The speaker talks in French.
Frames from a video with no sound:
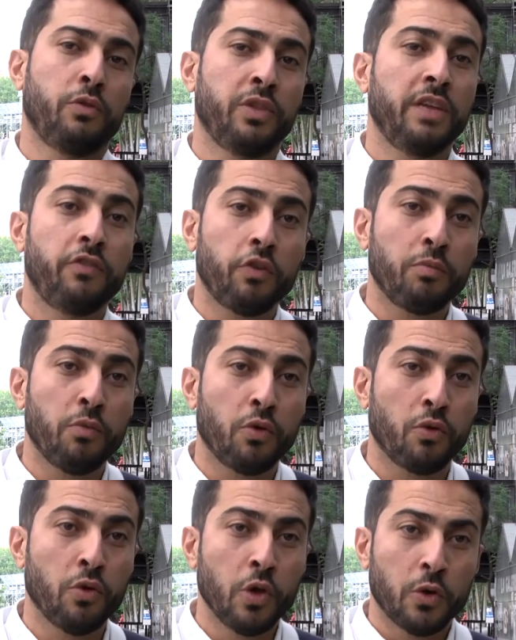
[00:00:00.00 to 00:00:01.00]
le
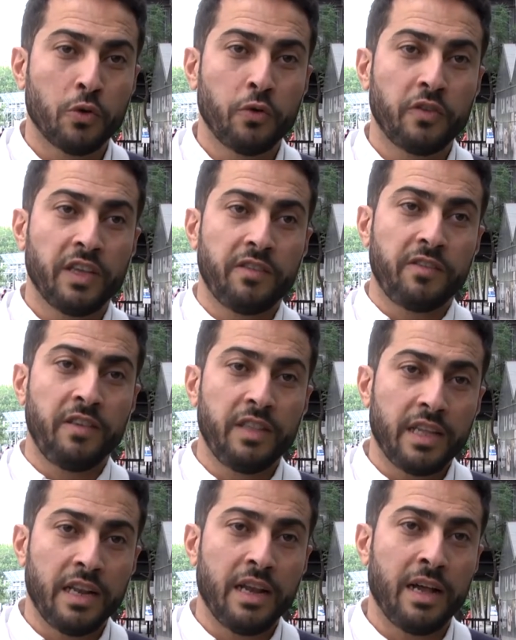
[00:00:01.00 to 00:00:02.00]
développement de cette
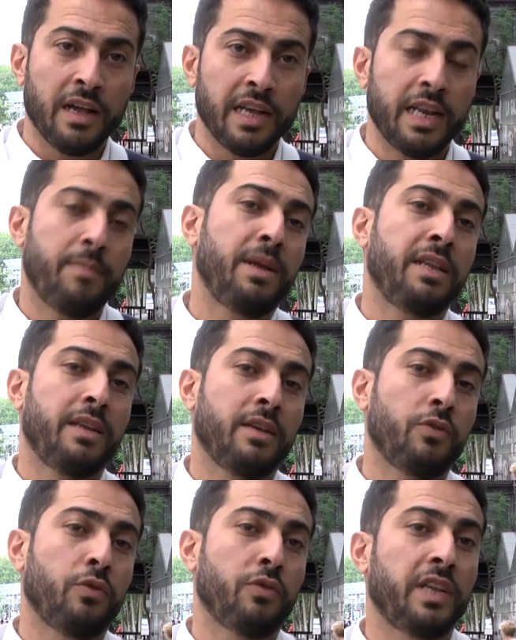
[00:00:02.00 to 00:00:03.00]
cité-là et la manière
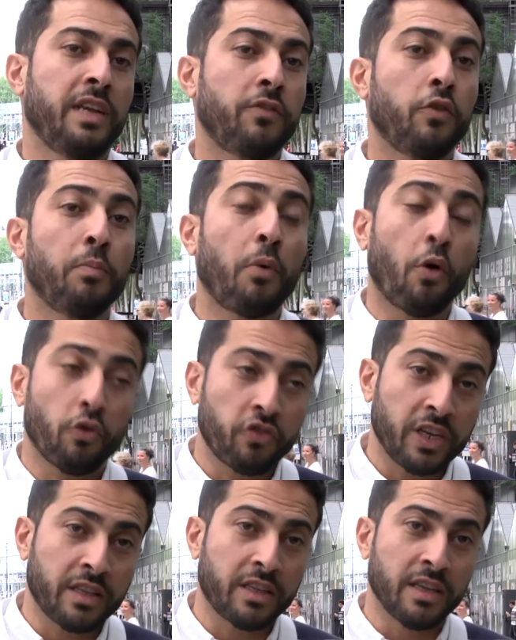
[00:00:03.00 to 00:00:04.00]
dont elle se
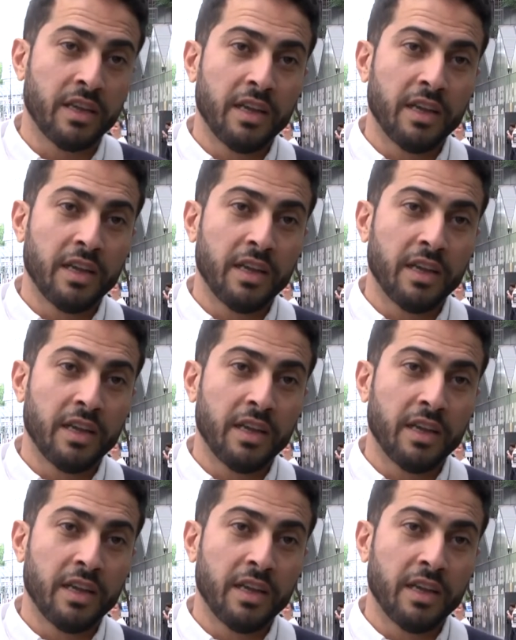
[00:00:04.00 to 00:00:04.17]
projette